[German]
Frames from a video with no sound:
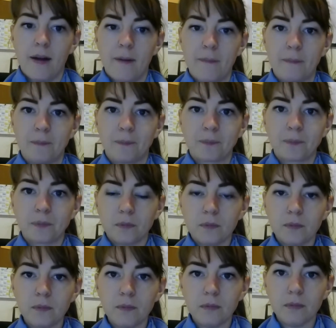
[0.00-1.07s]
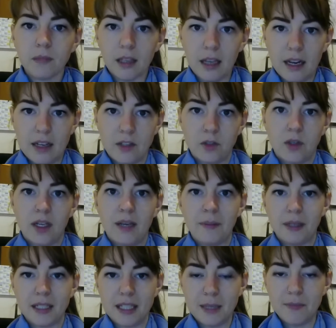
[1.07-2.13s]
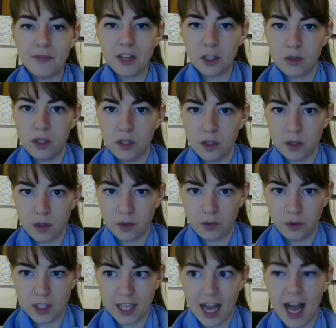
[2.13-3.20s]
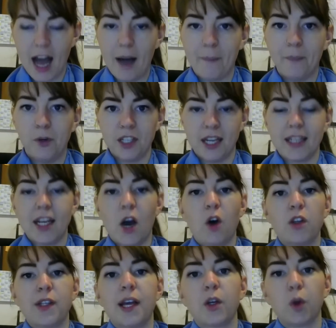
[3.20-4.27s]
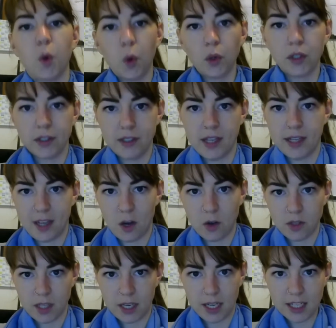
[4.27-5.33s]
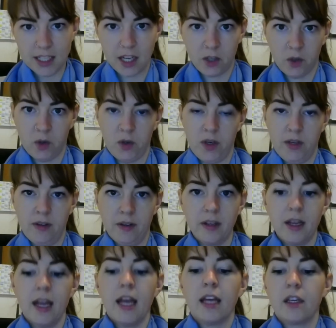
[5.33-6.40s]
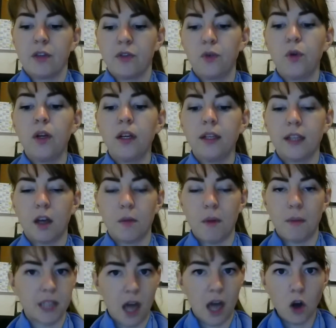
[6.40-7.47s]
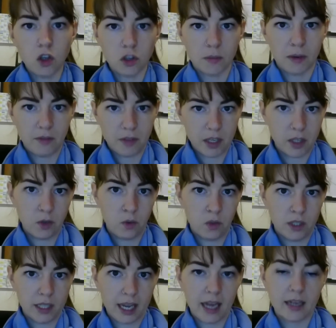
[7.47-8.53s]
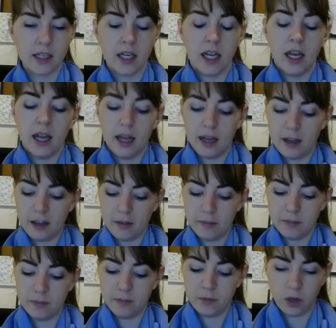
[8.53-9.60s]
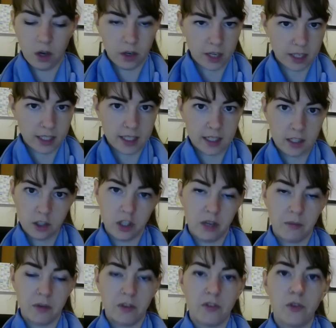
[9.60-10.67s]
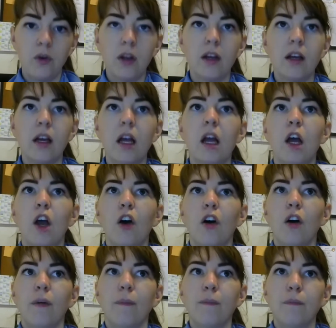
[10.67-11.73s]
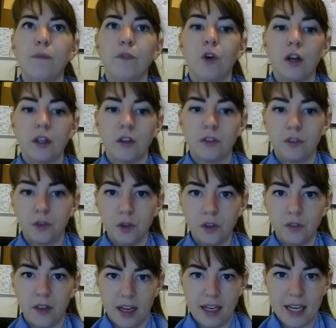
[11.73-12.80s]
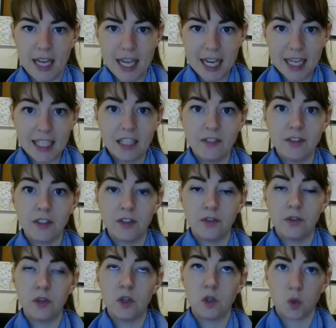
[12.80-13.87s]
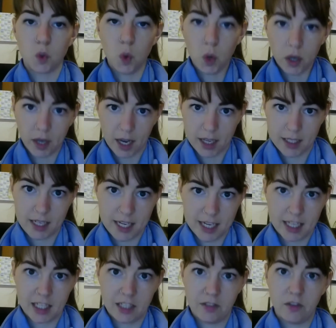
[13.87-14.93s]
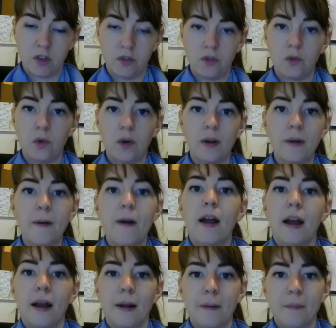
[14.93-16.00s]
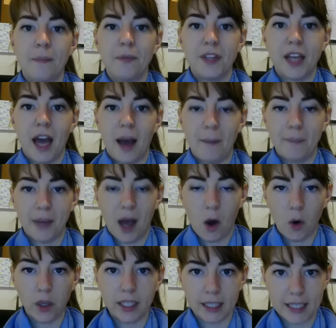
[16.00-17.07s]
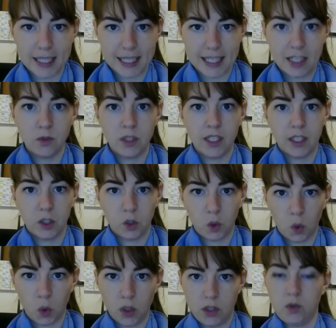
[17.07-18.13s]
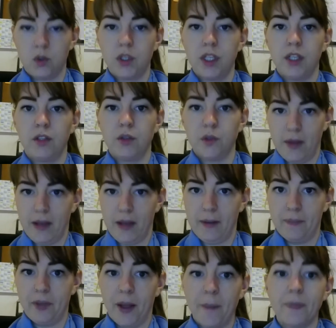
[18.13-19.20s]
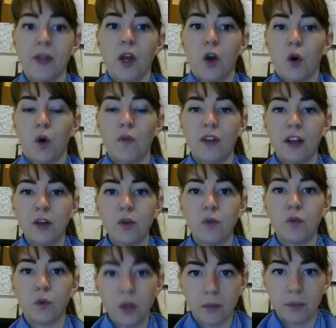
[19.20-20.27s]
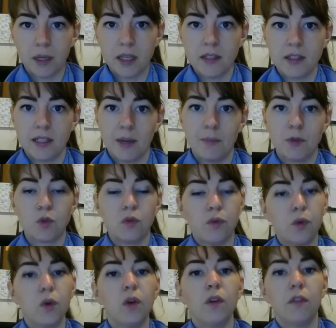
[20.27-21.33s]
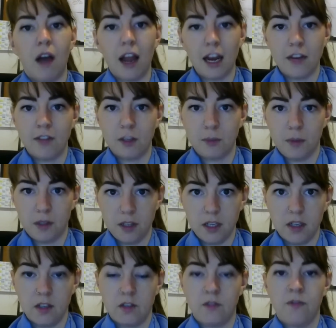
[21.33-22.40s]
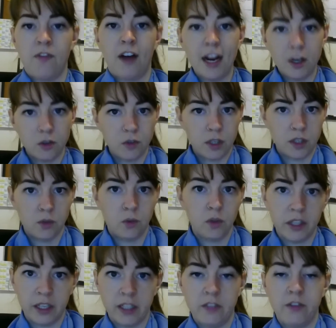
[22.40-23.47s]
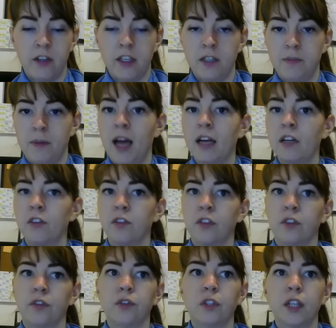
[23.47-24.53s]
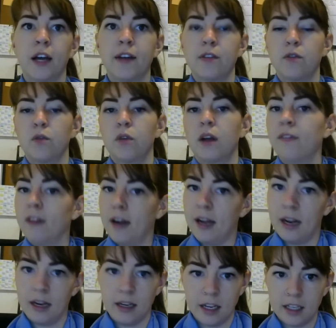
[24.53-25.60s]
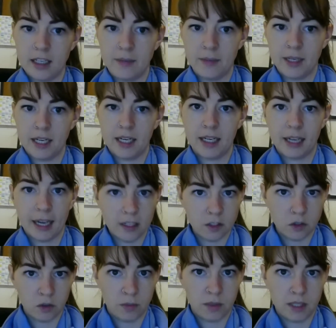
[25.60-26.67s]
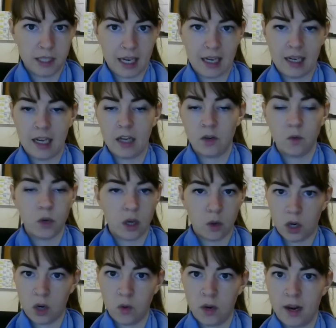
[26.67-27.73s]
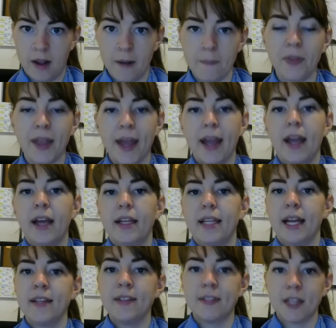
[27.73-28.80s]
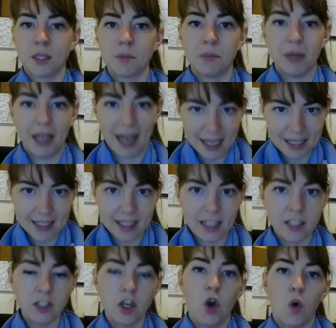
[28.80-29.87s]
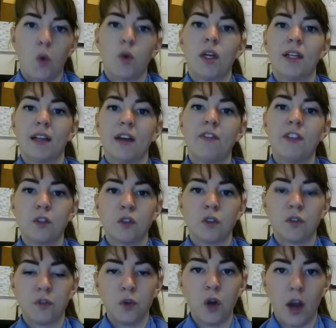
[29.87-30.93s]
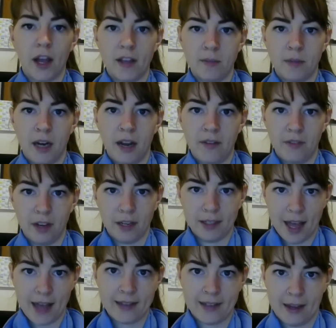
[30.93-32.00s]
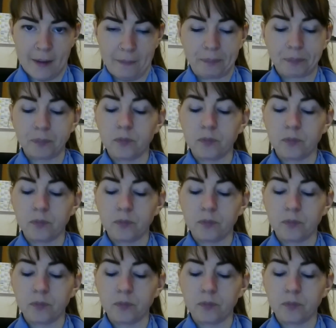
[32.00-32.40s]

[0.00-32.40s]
Ähm, also im Prinzip willst du dieses Gefühl da haben und es hat ja auch seinen Grund, es hat ja auch seine Hintergründe. Ne? Gefühle, darüber habe ich ja auch schon mal ein Video gedreht ähm, und auch einen Artikel geschrieben, Gefühle ähm, wollen gefühlt werden. Negative Gefühle, sogenannte negative Gefühle, ähm, die haben ja auch ihren Sinn und ihren Grund und ihren Zweck. Ja? Und wenn du wütend bist, dann bist du wütend, weil etwas passiert ist, weil du dich ungerechtfertigt behandelt gefühlt hast oder weil irgendjemand deine Grenzen übertreten hat oder, oder, oder, ja? Dann ist das berechtigt und dann darf dieses Gefühl auch erstmal einfach da sein.